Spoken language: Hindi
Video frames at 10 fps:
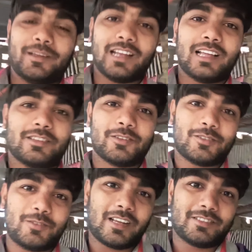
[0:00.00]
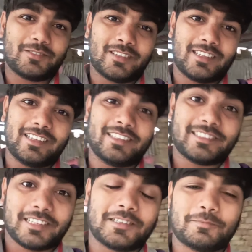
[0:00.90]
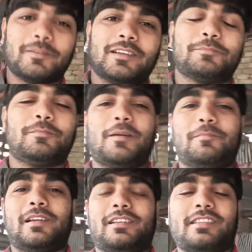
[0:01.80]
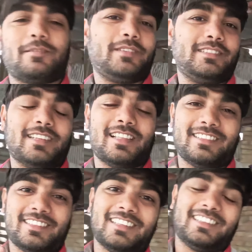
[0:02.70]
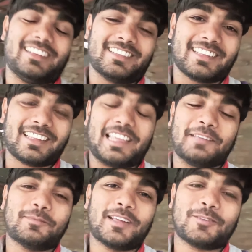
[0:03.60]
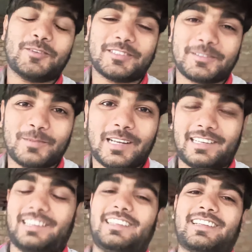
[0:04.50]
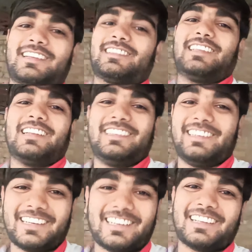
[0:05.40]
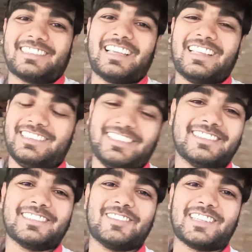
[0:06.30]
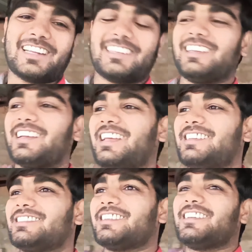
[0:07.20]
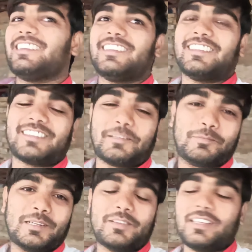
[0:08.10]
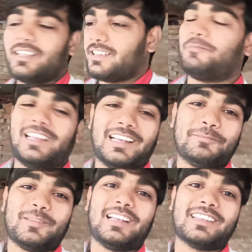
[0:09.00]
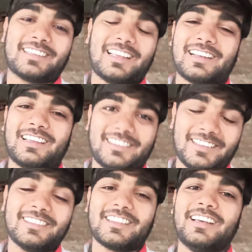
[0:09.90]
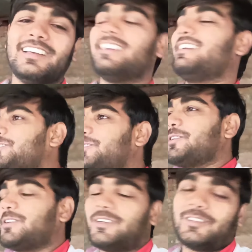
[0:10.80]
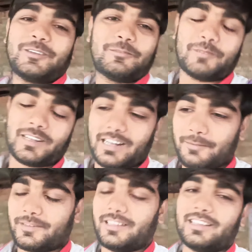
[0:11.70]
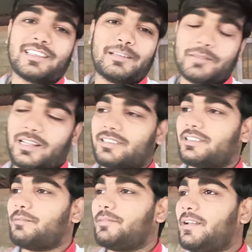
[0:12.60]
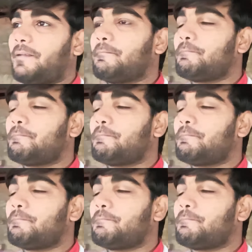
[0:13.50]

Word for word: फिलहाल दोस्तों आ चुके हैं छत पर पापा के सामने ज़्यादा देर तक कैमरा को इस्तेमाल नहीं करते हैं डर लगता है दिल से बता रहे गाइज तब पर भी पहला पहला साल का दिन था तो प्रणाम किए कैमरा के सामने